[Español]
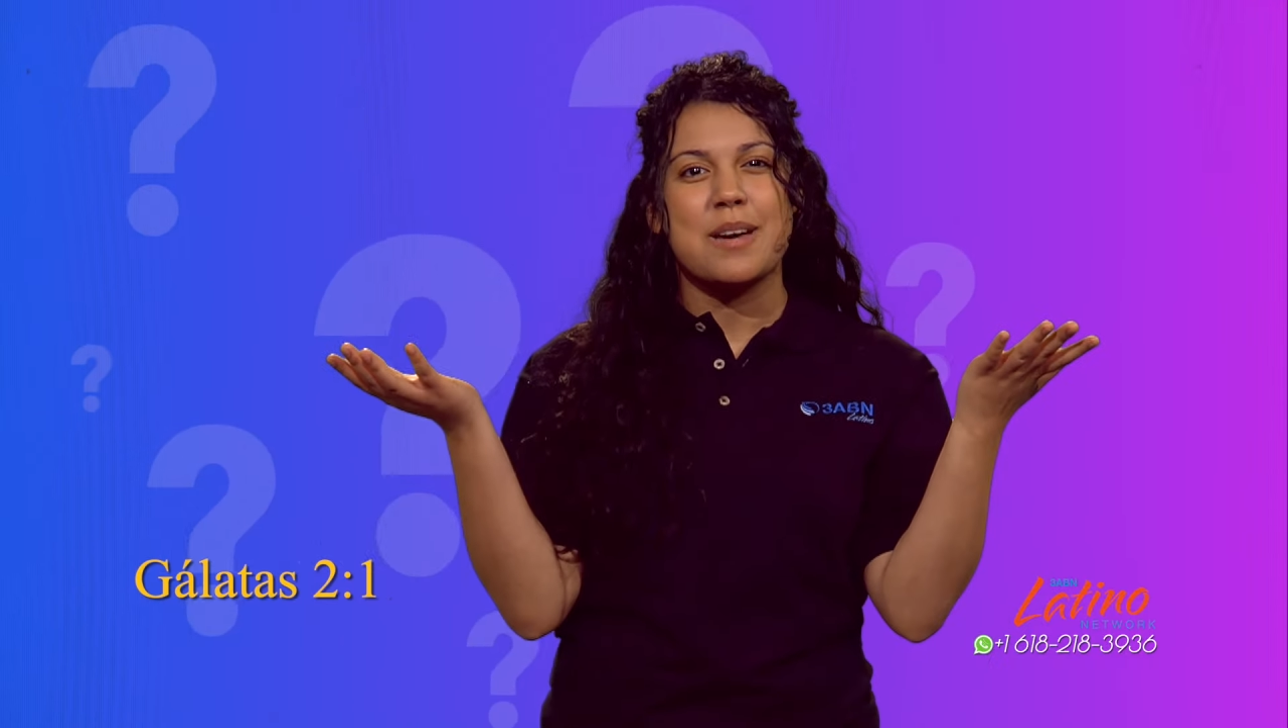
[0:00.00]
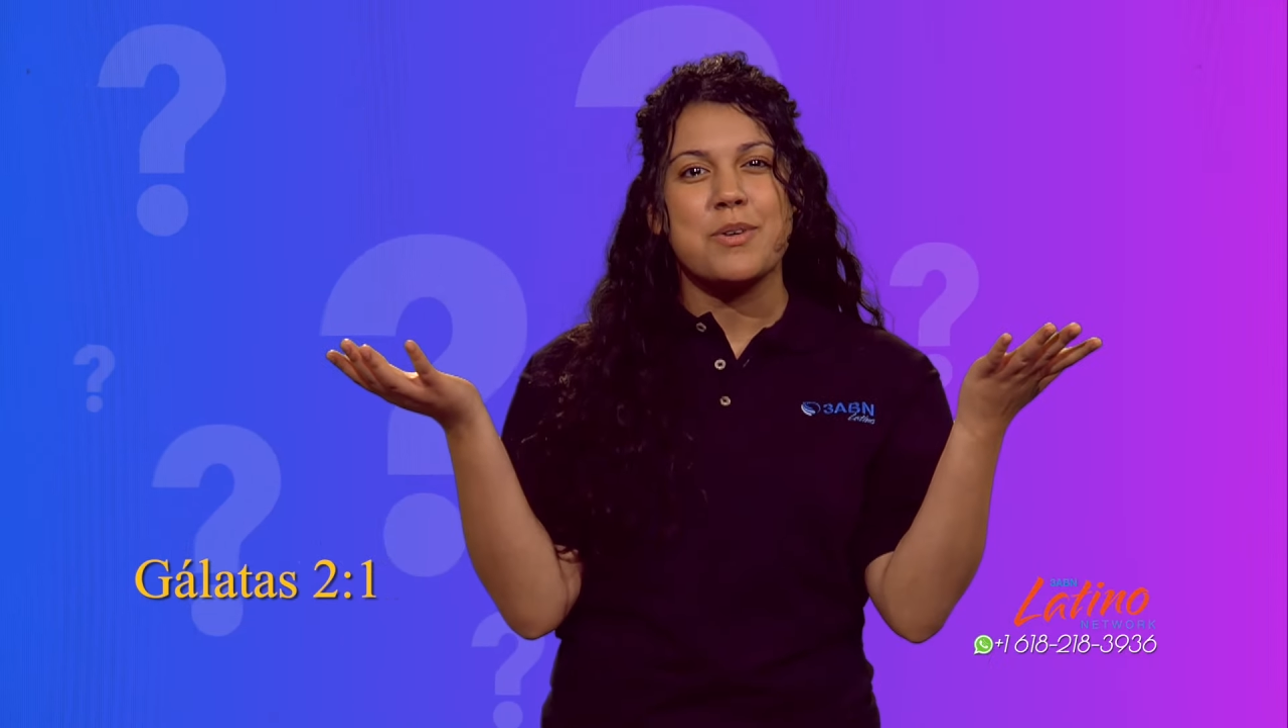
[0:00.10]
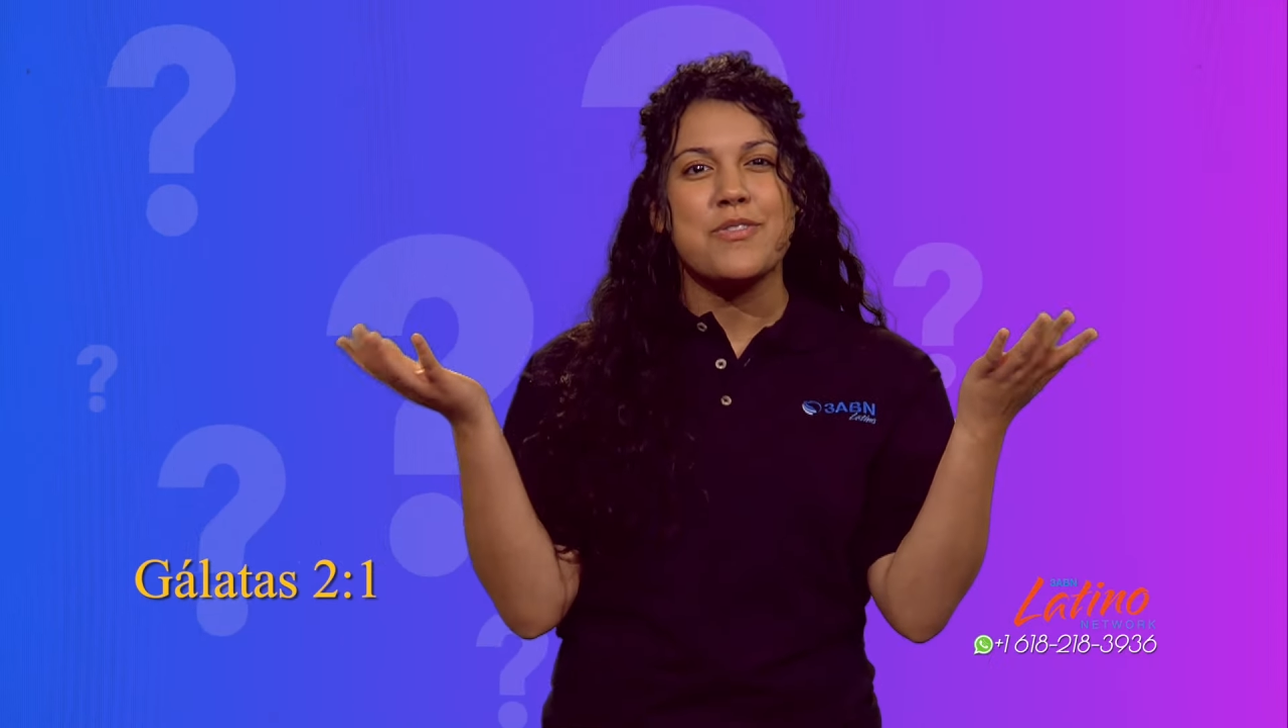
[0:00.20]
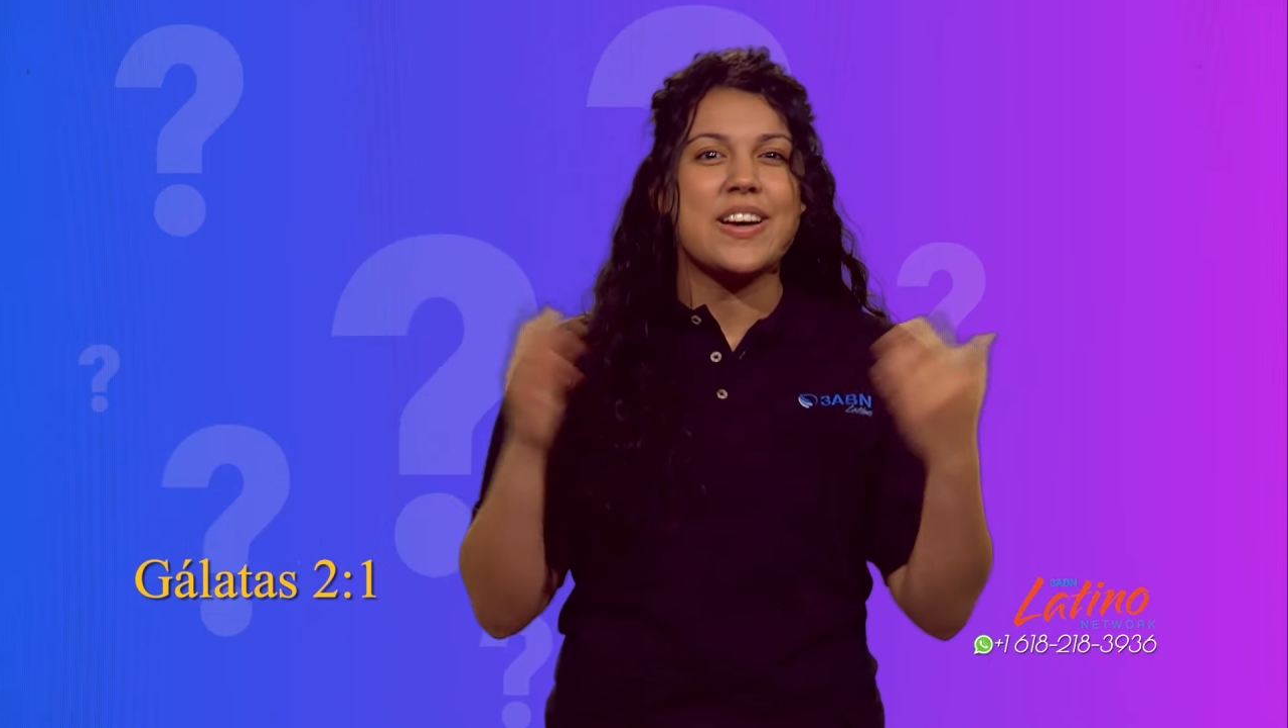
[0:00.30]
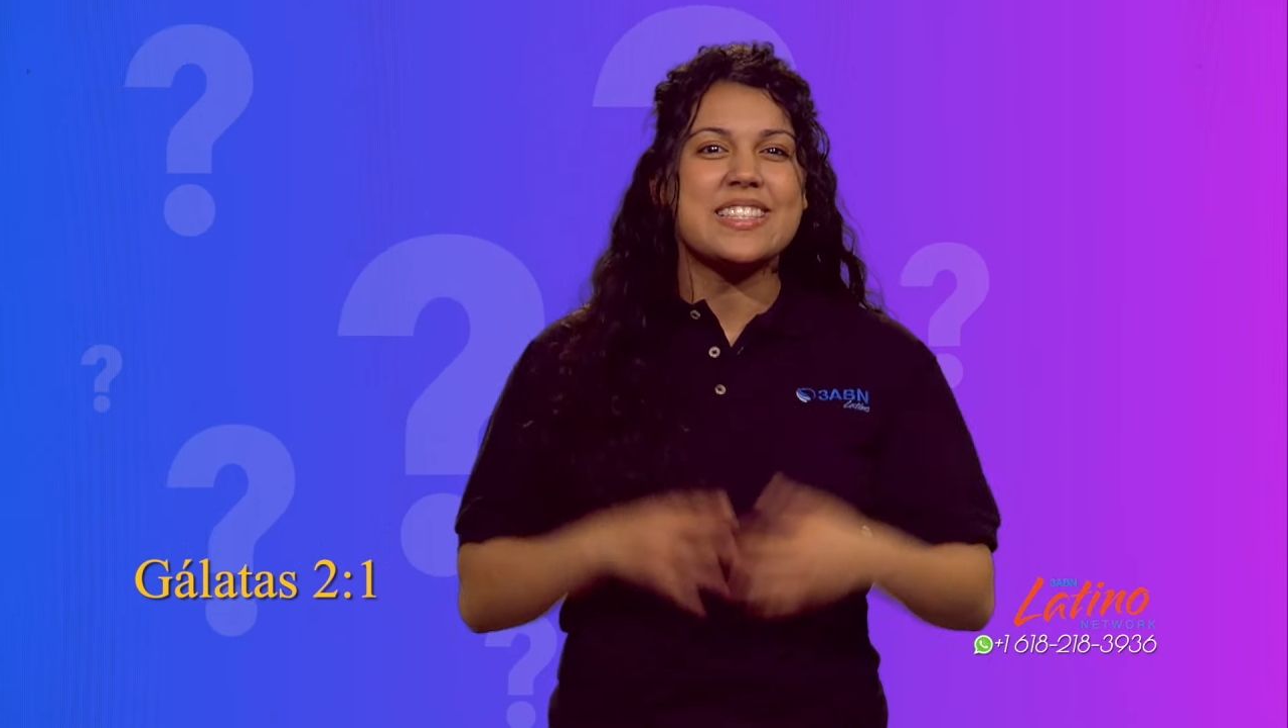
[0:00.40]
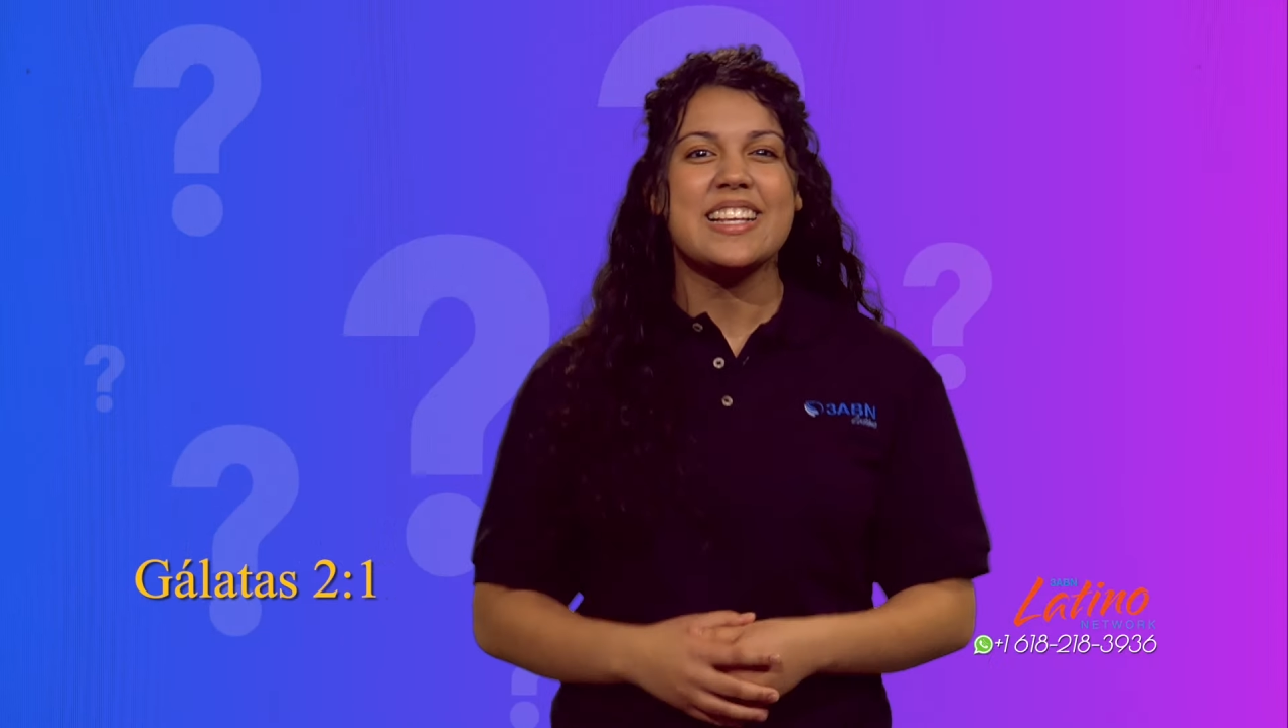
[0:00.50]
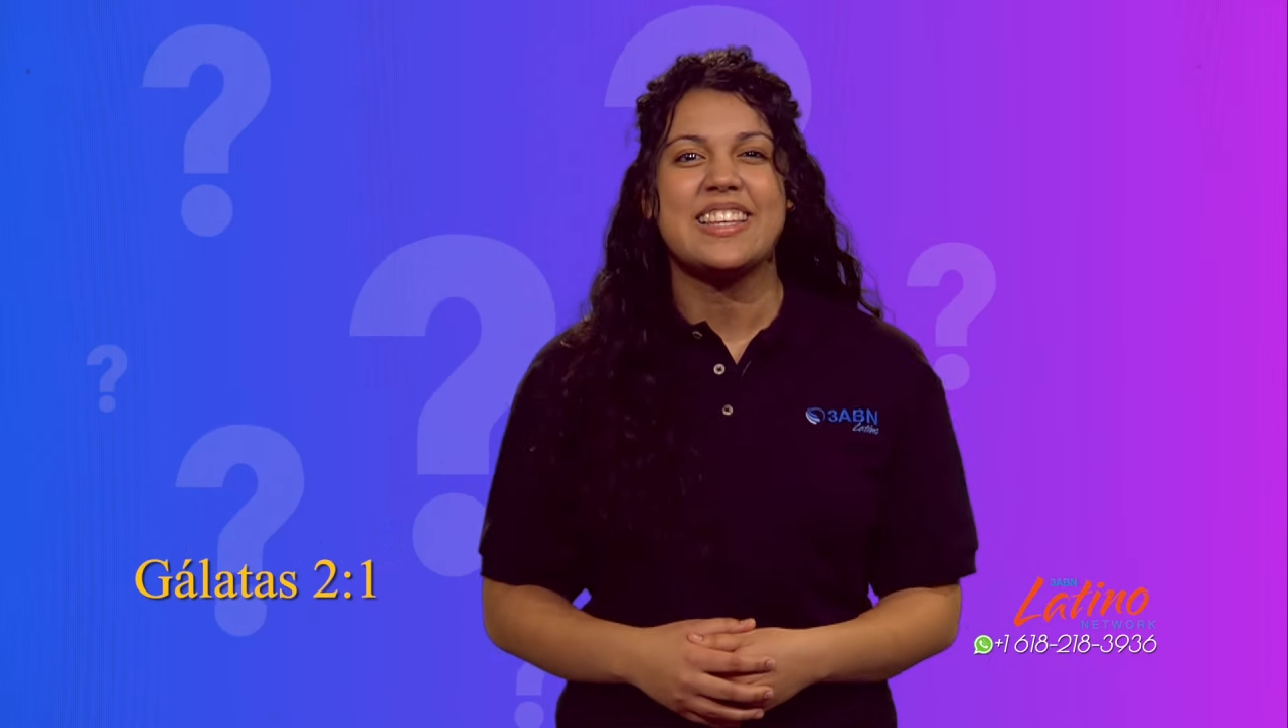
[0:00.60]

muy fácil